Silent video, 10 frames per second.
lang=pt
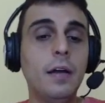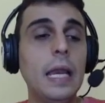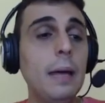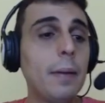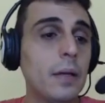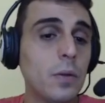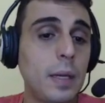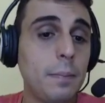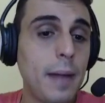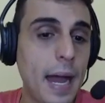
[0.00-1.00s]
Lembrando
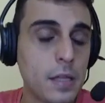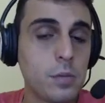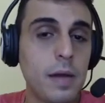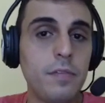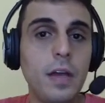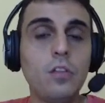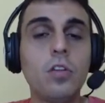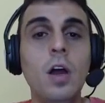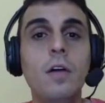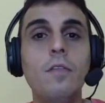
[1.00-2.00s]
que, mais uma
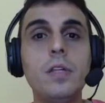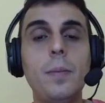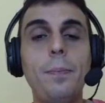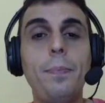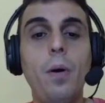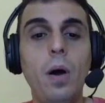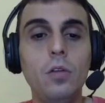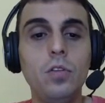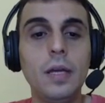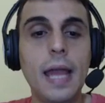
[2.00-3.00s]
vez, você
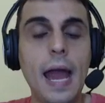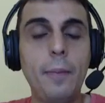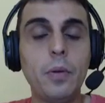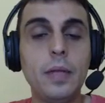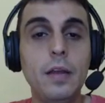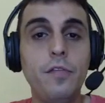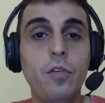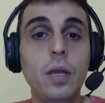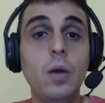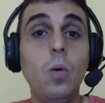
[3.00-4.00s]
pode ligar para o
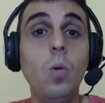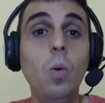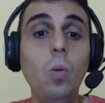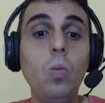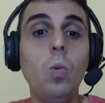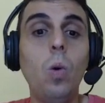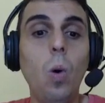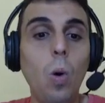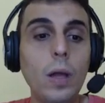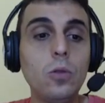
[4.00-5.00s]
telefone
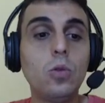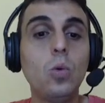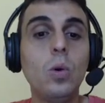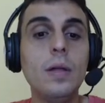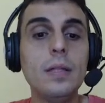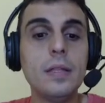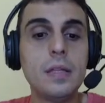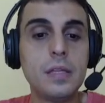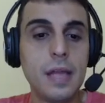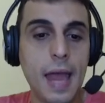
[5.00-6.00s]

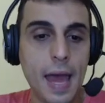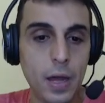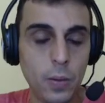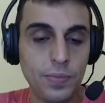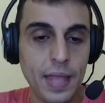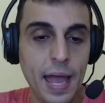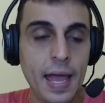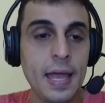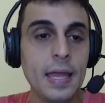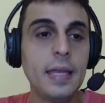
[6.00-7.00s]
180, tá?
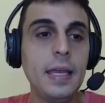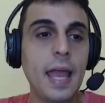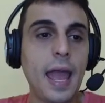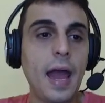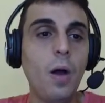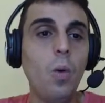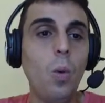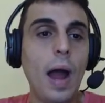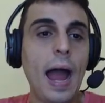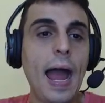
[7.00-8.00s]
Que é
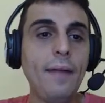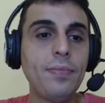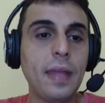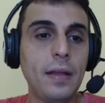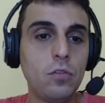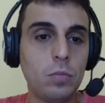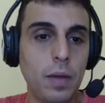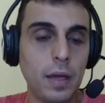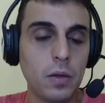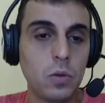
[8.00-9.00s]
o
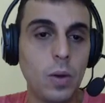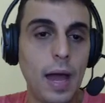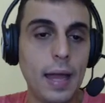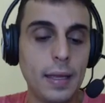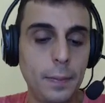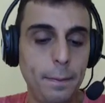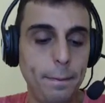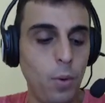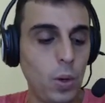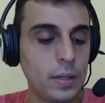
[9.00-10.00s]
atendimento aí,
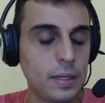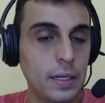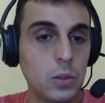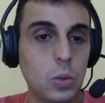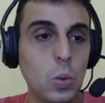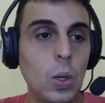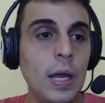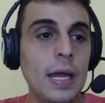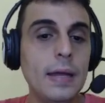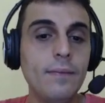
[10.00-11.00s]
portanto,
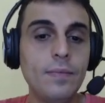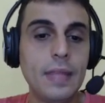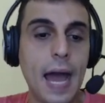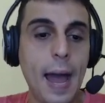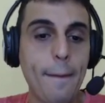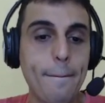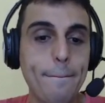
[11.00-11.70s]
da